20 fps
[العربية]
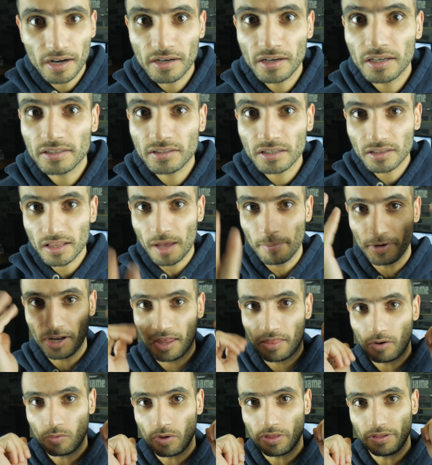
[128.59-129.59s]
أنك تطلع من
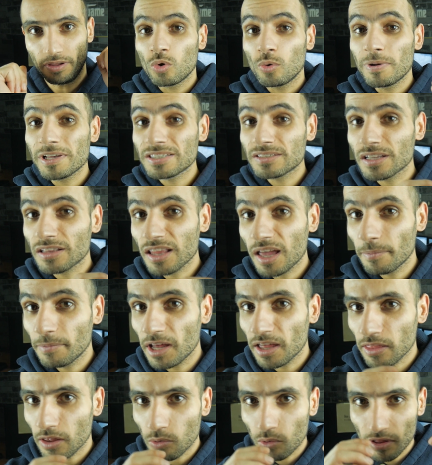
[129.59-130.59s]
هذا الوضع وبس تطلع من
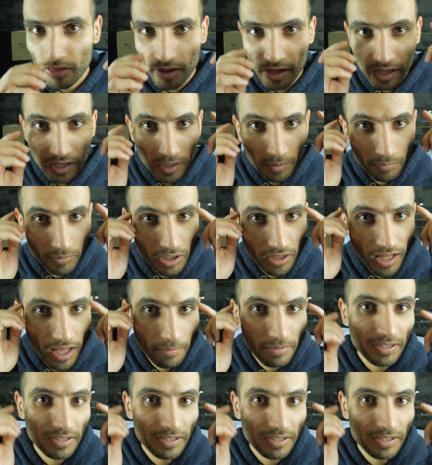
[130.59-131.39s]
هذا الوضع تطلع